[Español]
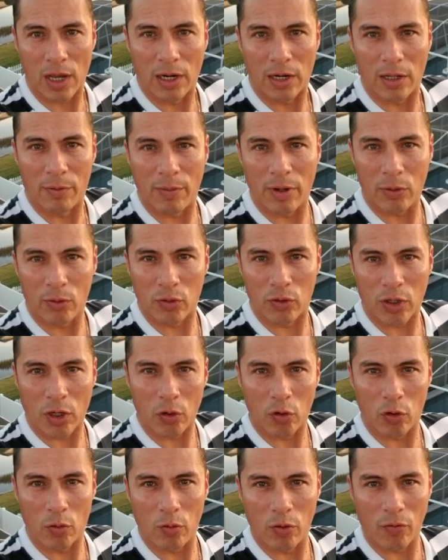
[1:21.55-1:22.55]
Les mando un
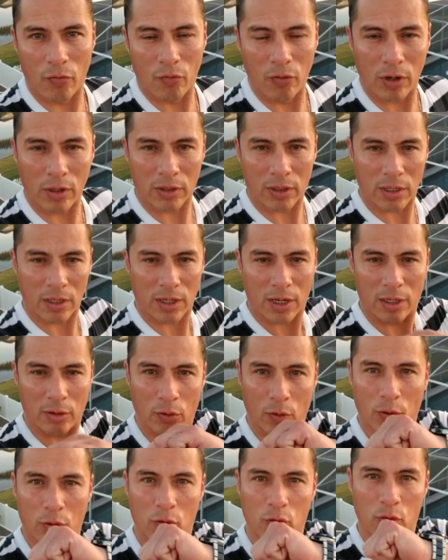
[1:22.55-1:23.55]
saludo muy fuerte a
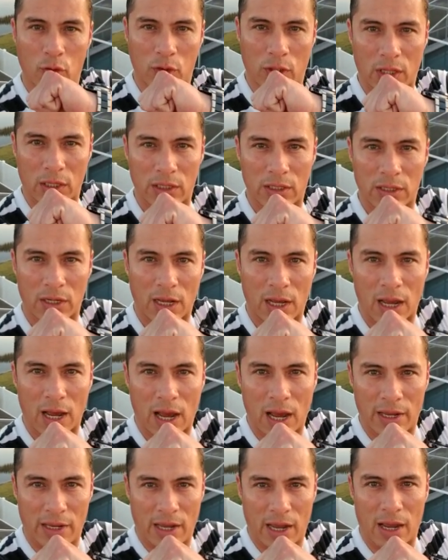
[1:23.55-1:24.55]
todos ustedes
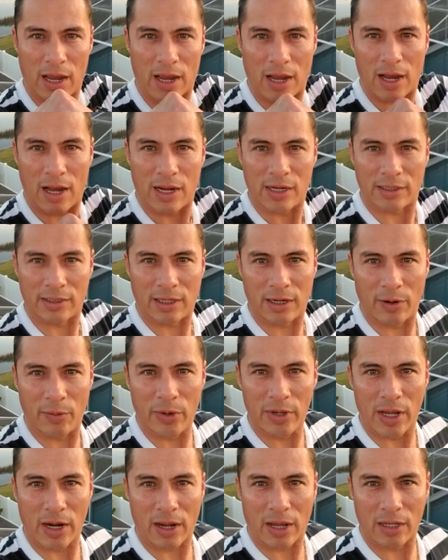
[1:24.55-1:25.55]
allá hasta la
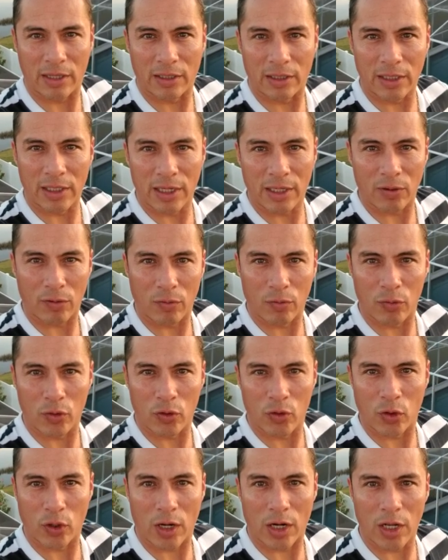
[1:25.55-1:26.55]
bella Argentina con
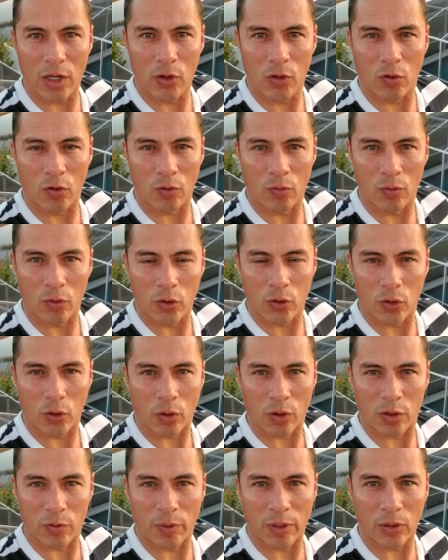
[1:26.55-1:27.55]
mucho cariño, con mucho
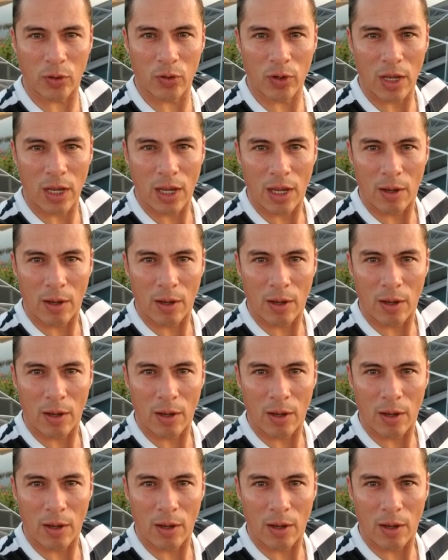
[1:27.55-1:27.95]
respeto.